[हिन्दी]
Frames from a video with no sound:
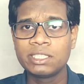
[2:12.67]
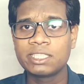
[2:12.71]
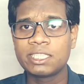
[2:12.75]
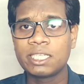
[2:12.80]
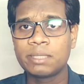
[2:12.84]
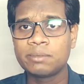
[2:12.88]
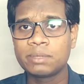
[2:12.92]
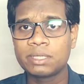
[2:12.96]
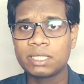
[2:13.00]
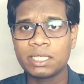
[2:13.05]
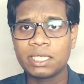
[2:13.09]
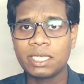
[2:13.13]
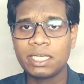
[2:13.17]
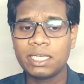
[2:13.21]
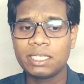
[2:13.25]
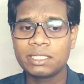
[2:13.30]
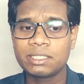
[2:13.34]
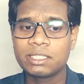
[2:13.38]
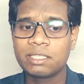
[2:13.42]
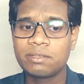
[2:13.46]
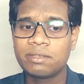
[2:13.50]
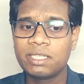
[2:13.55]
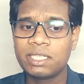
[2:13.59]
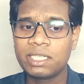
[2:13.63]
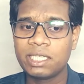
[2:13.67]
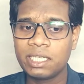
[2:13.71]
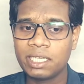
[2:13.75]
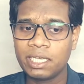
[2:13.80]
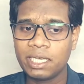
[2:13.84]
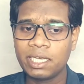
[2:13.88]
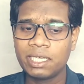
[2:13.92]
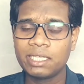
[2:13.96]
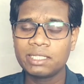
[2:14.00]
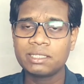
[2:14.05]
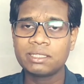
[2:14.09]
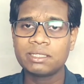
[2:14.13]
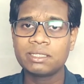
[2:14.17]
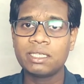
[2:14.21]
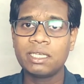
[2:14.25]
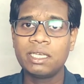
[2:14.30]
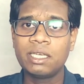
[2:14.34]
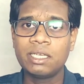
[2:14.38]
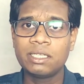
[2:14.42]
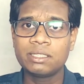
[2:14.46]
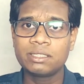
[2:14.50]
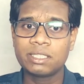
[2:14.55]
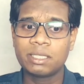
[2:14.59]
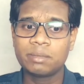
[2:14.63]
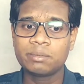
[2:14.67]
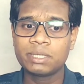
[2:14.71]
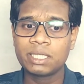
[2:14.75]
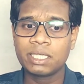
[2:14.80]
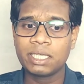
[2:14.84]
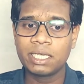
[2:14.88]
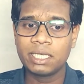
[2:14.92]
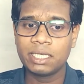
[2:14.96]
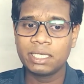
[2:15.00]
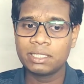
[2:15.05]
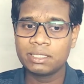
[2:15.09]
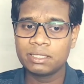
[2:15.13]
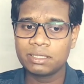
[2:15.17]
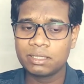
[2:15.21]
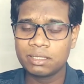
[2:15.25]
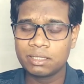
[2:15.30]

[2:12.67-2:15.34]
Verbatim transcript: सैमसंग ए सेवेंटी एस सैमसंग ए